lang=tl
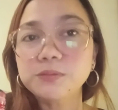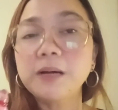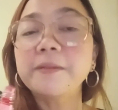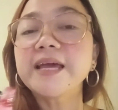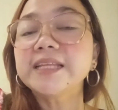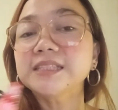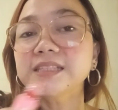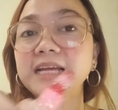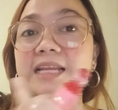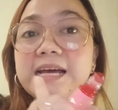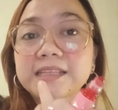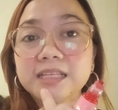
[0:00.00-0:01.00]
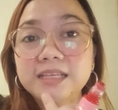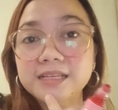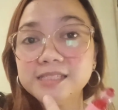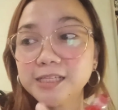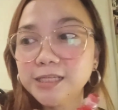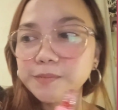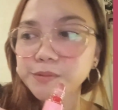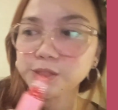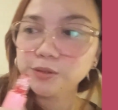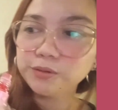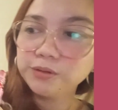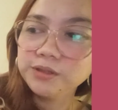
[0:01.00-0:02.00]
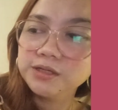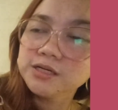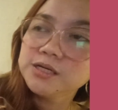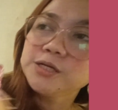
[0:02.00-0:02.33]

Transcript: So, mamaya itatry natin yan sa lips ko.